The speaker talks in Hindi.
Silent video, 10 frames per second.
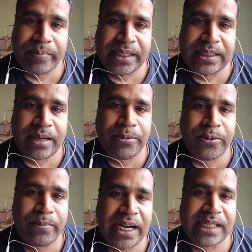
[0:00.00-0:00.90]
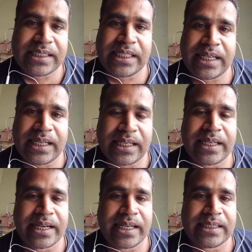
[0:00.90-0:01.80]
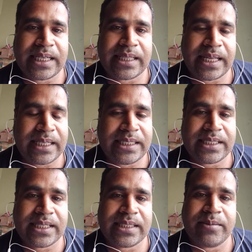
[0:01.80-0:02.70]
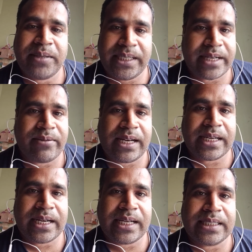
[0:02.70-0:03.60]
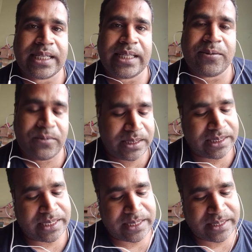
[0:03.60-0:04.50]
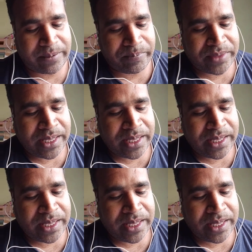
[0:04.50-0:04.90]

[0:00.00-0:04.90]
पंजाब को भारत से अलग करना चाहता है जिस तरह से भिंडरा वाला करना चाहते हैं उसी तरह से